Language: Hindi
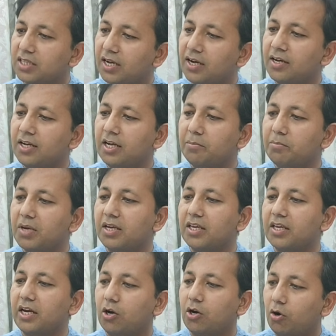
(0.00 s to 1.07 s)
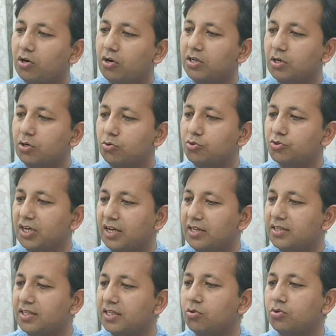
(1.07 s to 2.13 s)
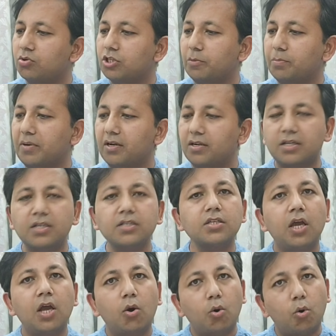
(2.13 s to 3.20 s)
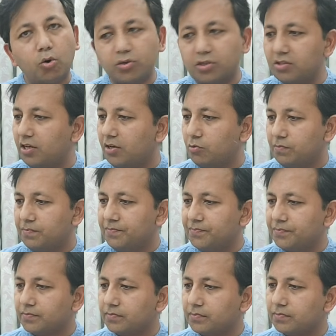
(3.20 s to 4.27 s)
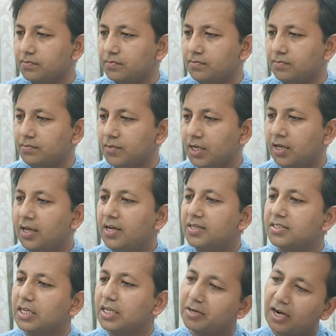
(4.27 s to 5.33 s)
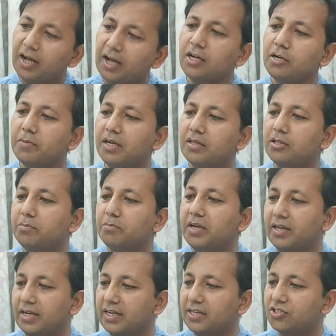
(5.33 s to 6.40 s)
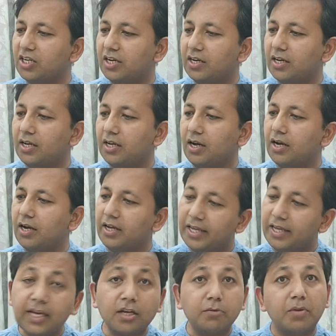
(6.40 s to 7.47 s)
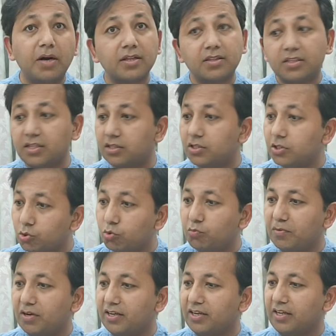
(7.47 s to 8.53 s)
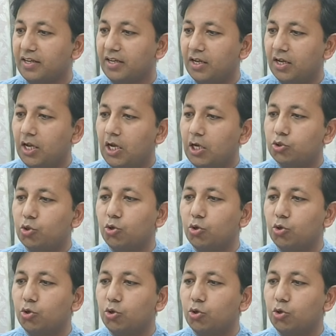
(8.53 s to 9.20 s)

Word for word: चिंता है मैं क्या और करूं शांति को छिपा किस ओट धरूं सब राह बंद में रे जाने हाँ एक बात यदि तू माने